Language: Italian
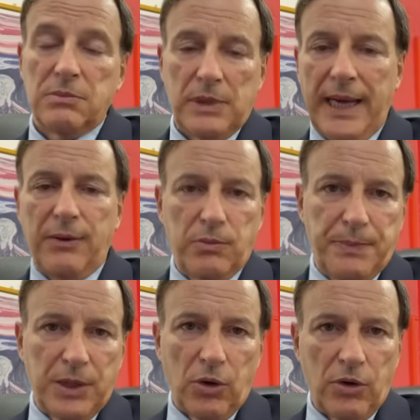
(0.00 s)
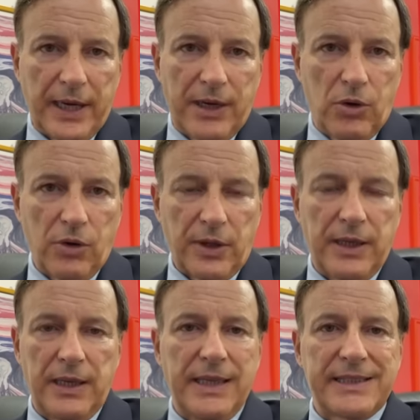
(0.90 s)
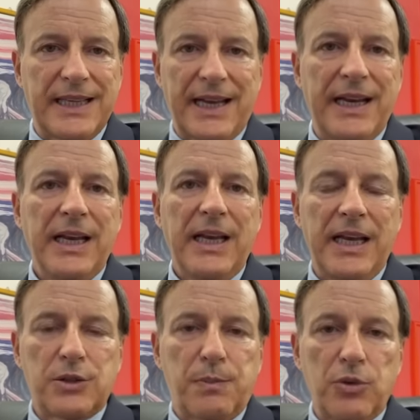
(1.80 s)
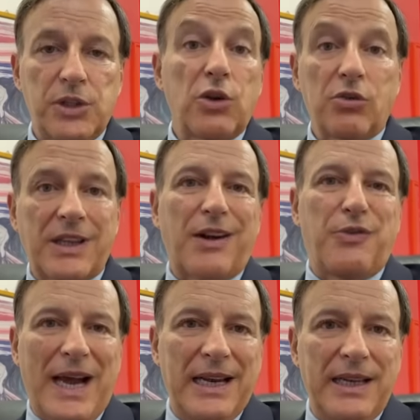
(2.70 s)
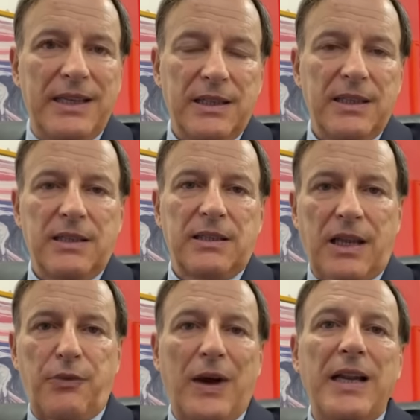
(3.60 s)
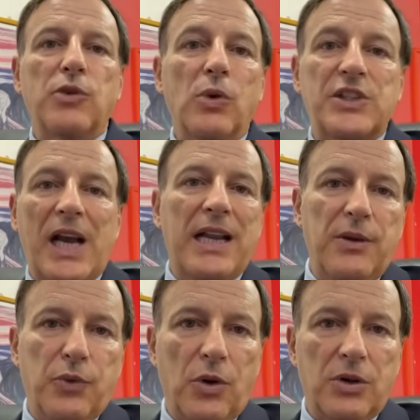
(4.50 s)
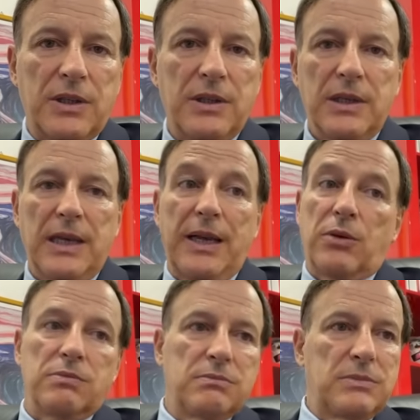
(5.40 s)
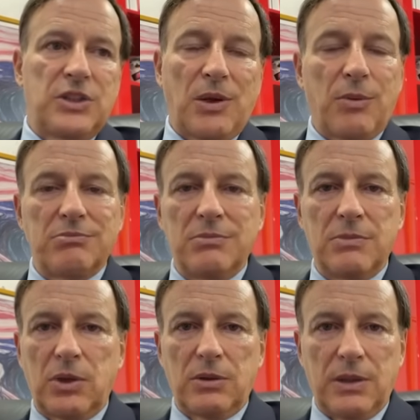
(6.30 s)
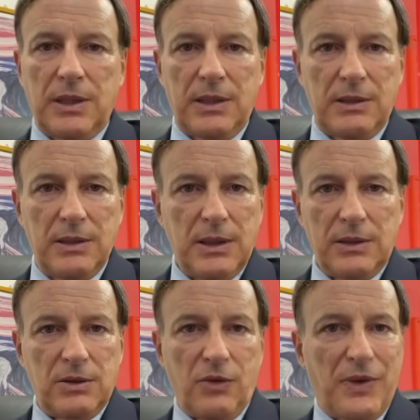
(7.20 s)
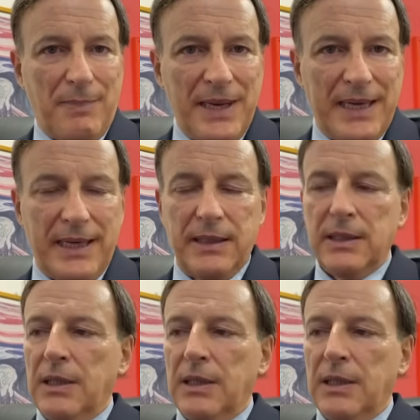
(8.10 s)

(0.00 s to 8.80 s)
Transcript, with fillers: È un piccolo record essere espulsi con tre falli, tre falli, due gialli fuori. Ecco, mm, diciamo, non, eh, non va bene.